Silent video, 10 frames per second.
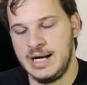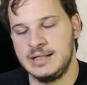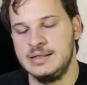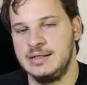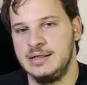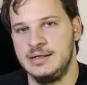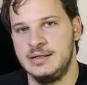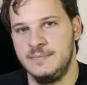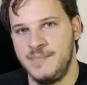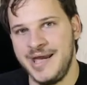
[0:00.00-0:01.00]

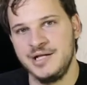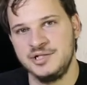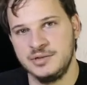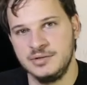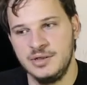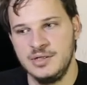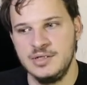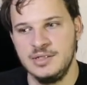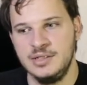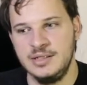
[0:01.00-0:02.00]
carga média,
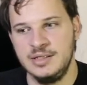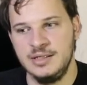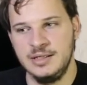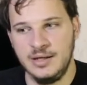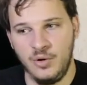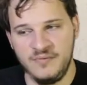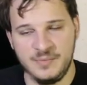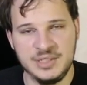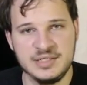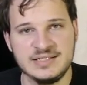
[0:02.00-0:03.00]

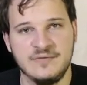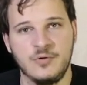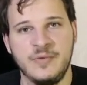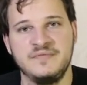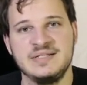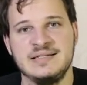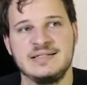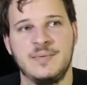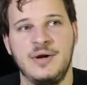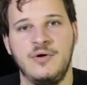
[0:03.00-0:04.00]
obviamente eles estavam com uma
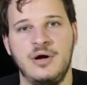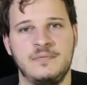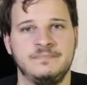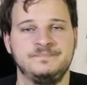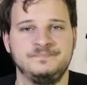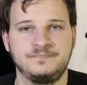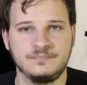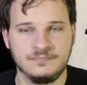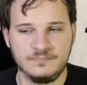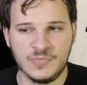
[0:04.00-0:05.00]
eficiência maior,
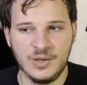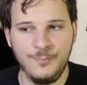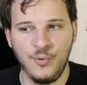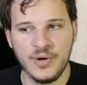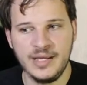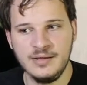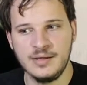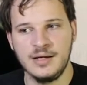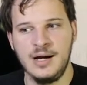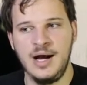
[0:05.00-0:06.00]

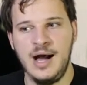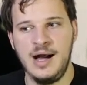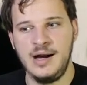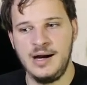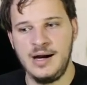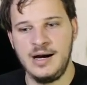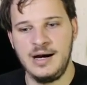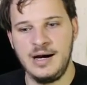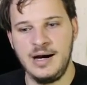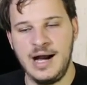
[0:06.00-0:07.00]
porém
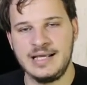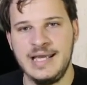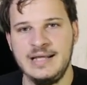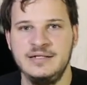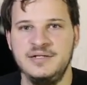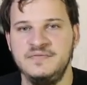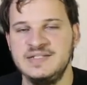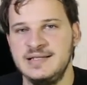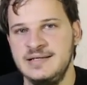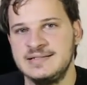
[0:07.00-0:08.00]
a, a queda de
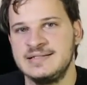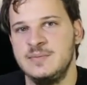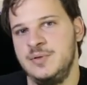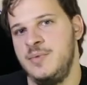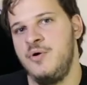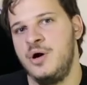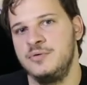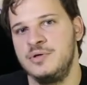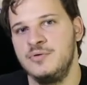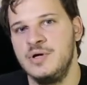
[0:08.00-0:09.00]
eficiência é sempre maior
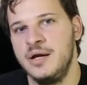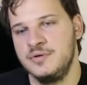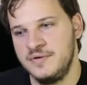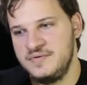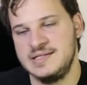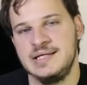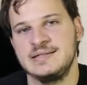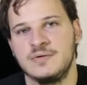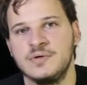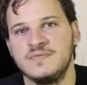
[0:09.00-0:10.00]
do que o ganho de
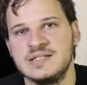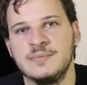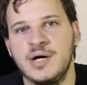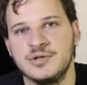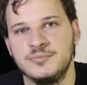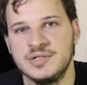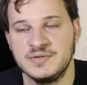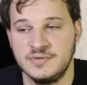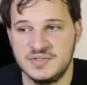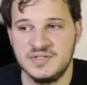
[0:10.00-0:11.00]
eficiência quando você baixa o
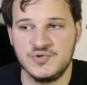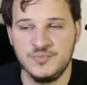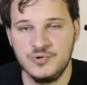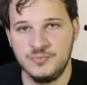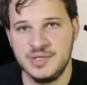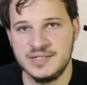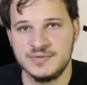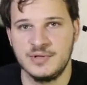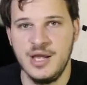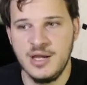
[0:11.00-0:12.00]
peso. Então, se você subir o
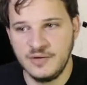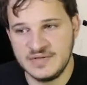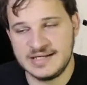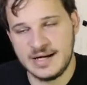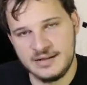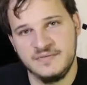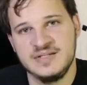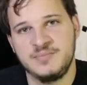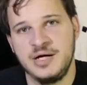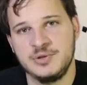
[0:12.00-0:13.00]
peso, você cada
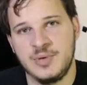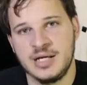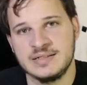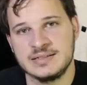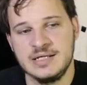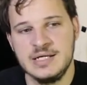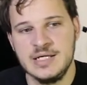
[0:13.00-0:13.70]
vez perde mais.